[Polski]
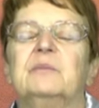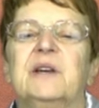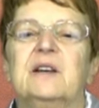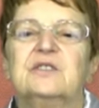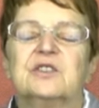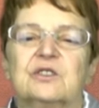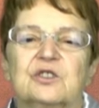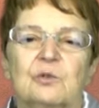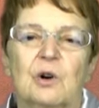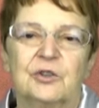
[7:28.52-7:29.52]
500
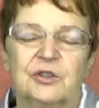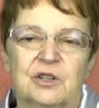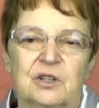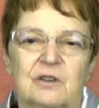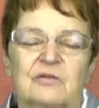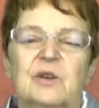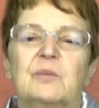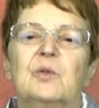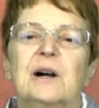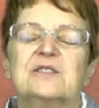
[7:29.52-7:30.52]
zł
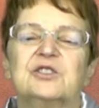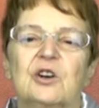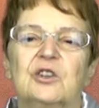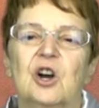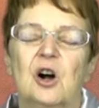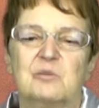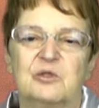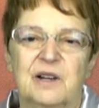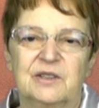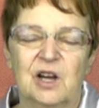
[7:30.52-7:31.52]
wypłacone
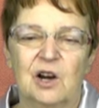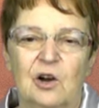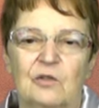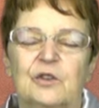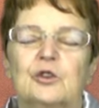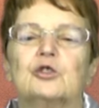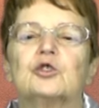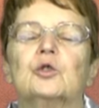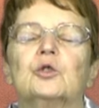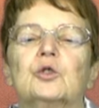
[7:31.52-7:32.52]
obywatelowi
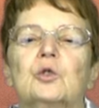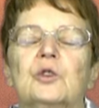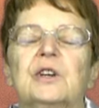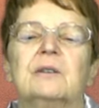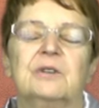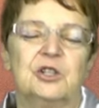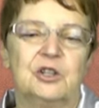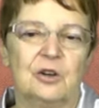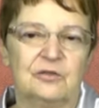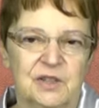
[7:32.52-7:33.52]
skutkuje,
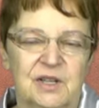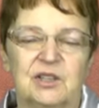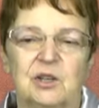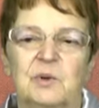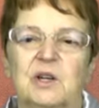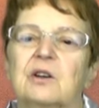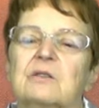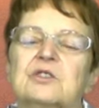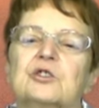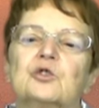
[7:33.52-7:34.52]
jeśli on wyda te
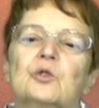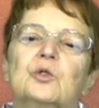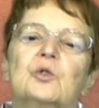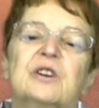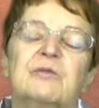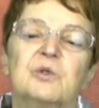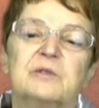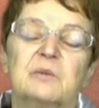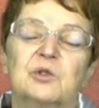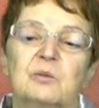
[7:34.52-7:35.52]
pieniądze, skutkuje
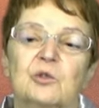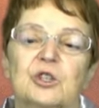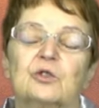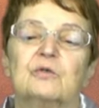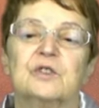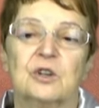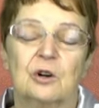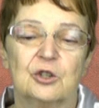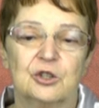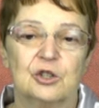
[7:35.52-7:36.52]
wpływem do budżetu w
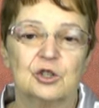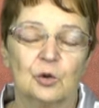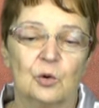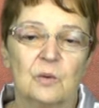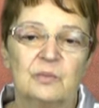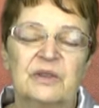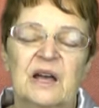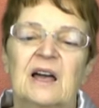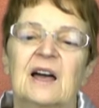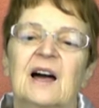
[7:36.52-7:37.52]
wysokości 100,
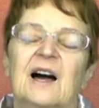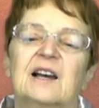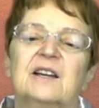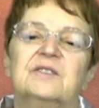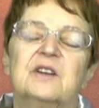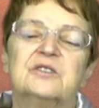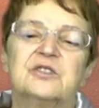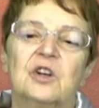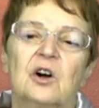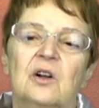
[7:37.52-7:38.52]
ale te
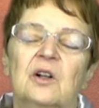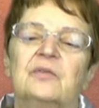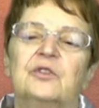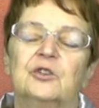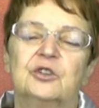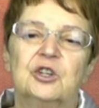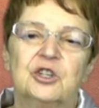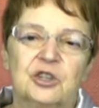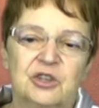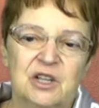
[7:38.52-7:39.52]
100
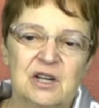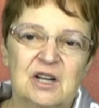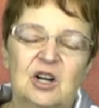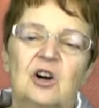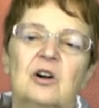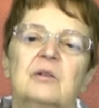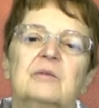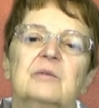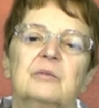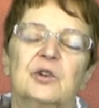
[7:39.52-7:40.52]
dotyczy tylko
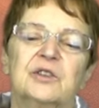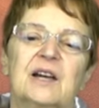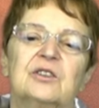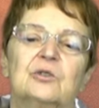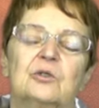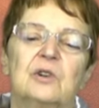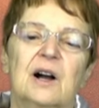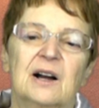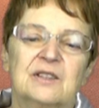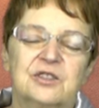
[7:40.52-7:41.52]
podatku
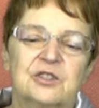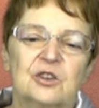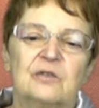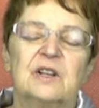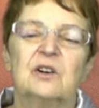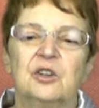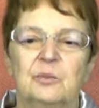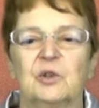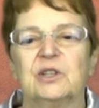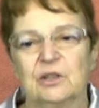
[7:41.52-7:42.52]
akcyzowego i
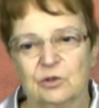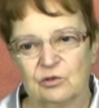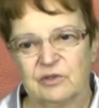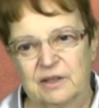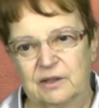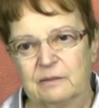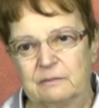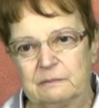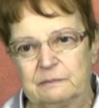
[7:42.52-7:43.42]
podatku VAT.